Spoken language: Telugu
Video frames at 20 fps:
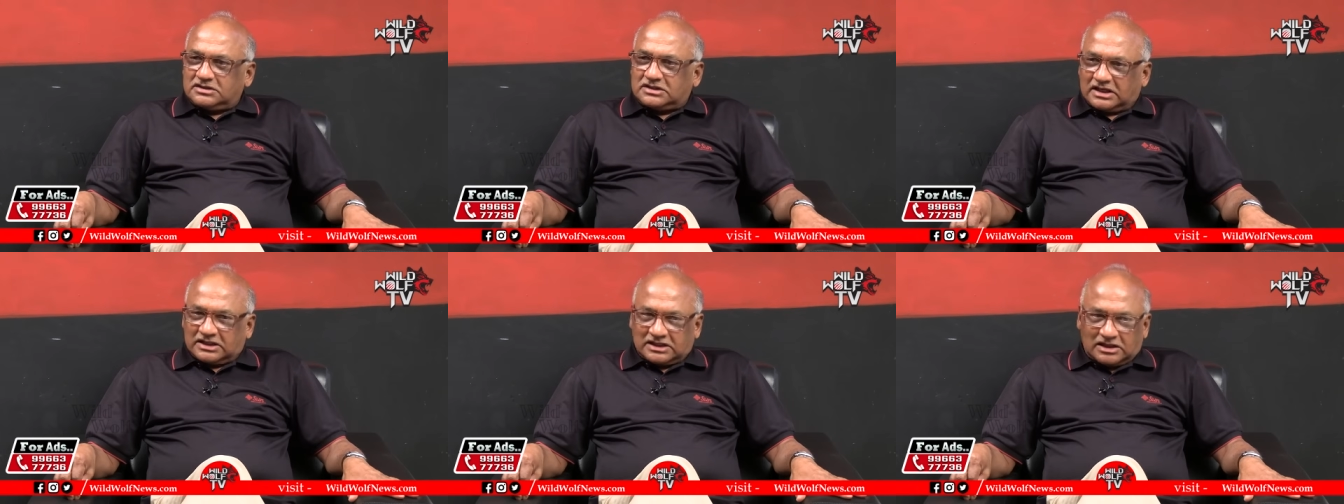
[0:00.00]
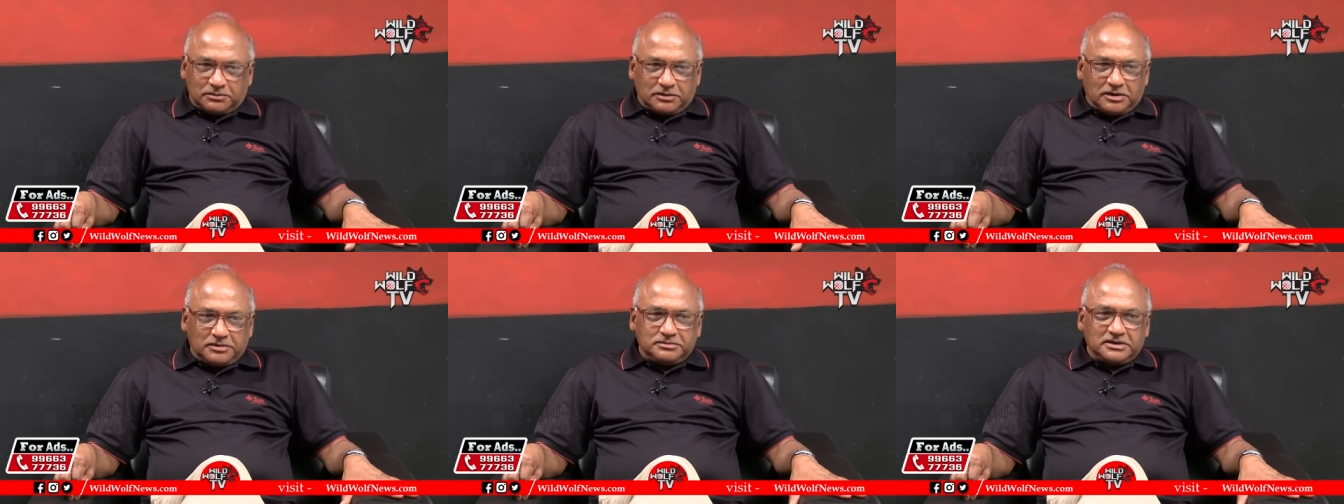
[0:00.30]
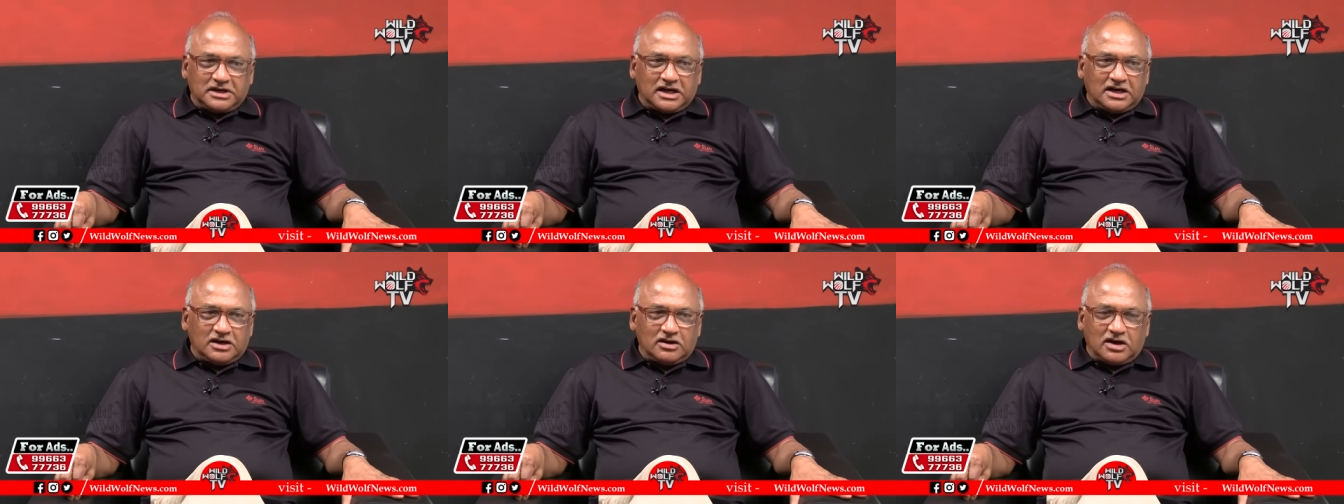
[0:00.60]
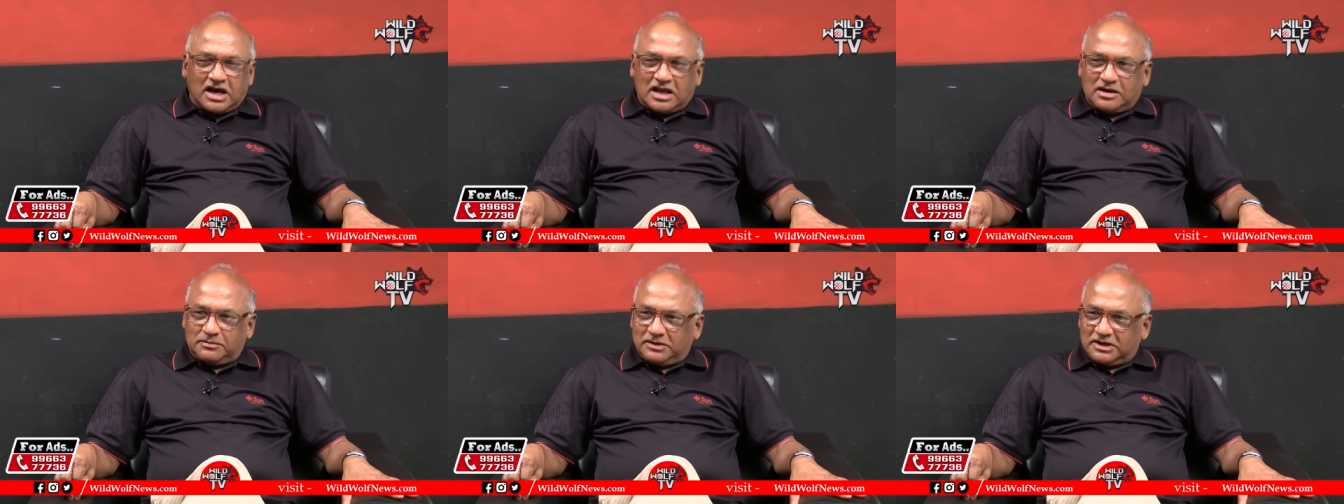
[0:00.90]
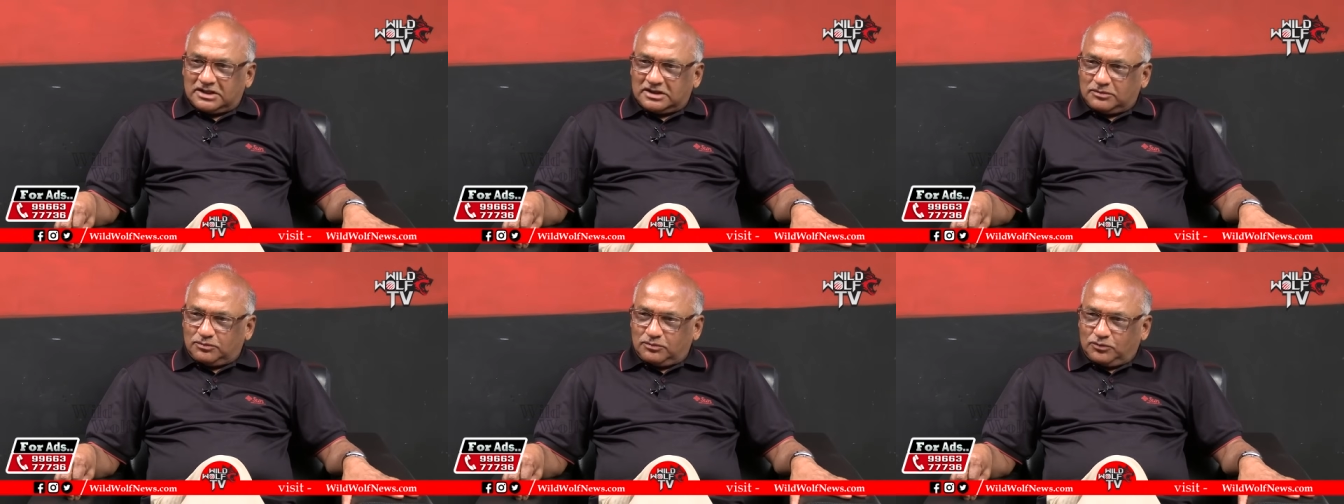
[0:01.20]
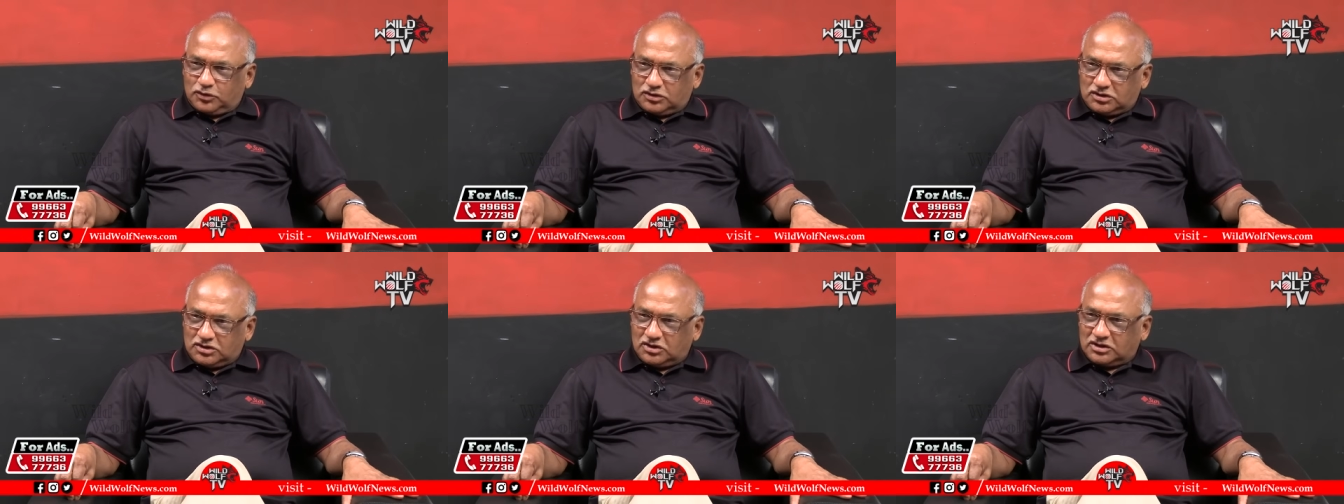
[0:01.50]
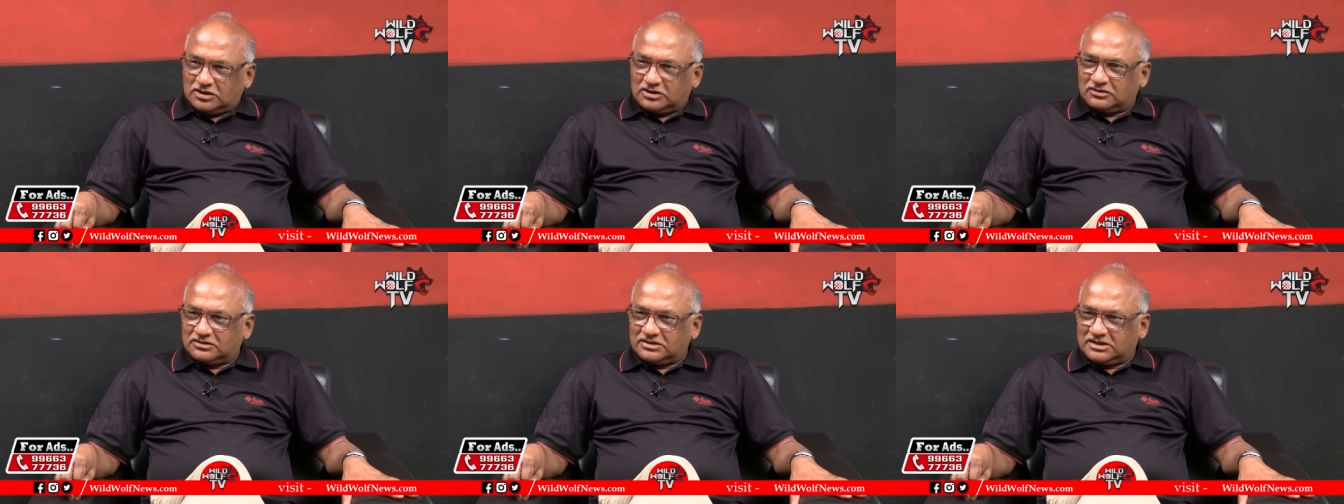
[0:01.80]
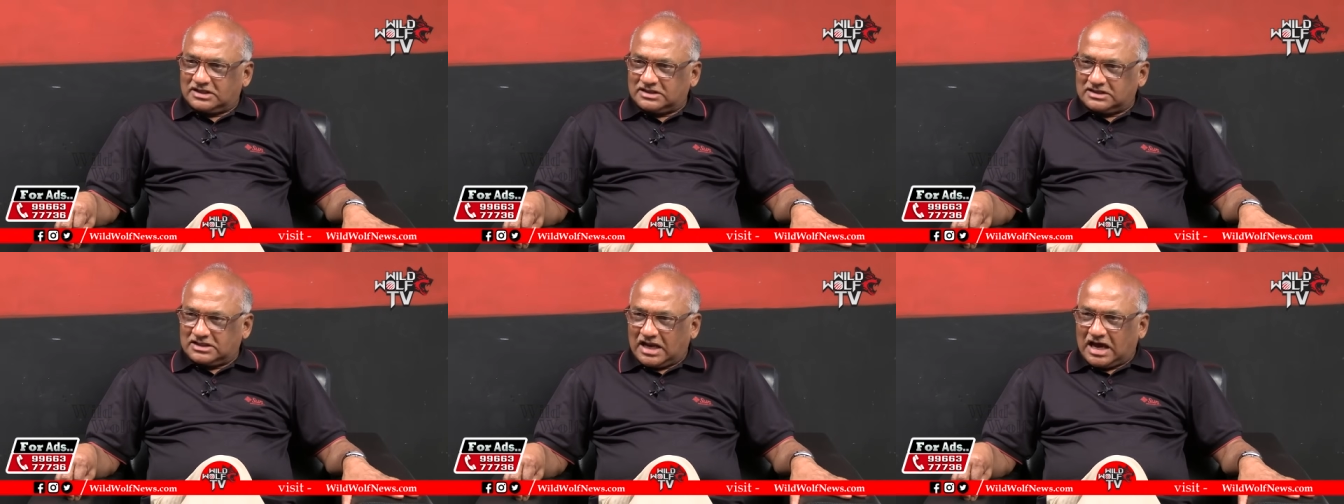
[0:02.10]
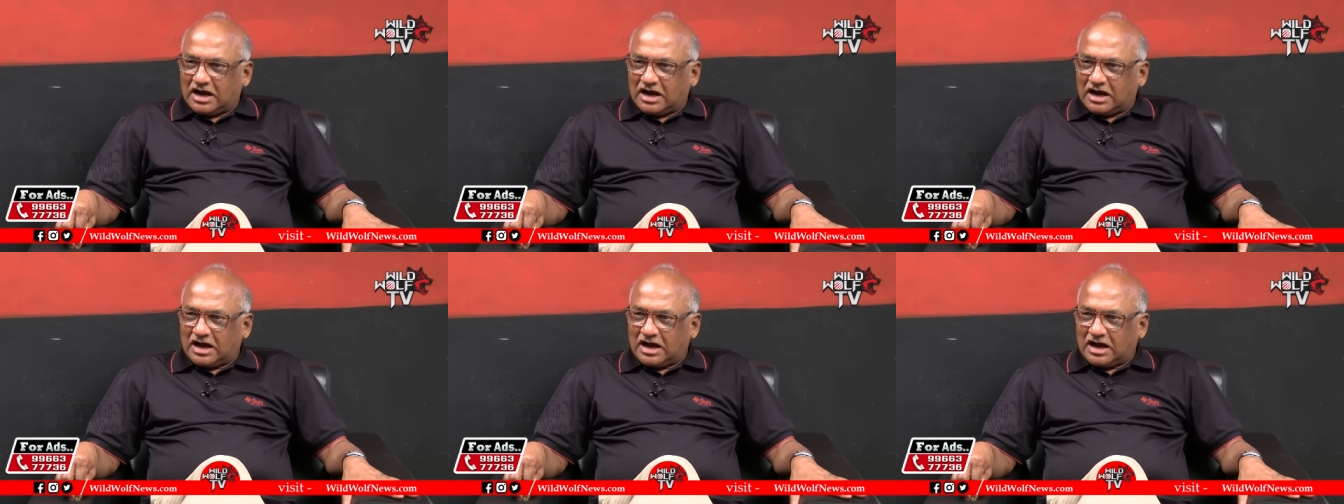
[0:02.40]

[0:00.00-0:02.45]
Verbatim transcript: చంద్రబాబు నాయుడు ఆయన మీద ముష్టి యుద్ధం చేసి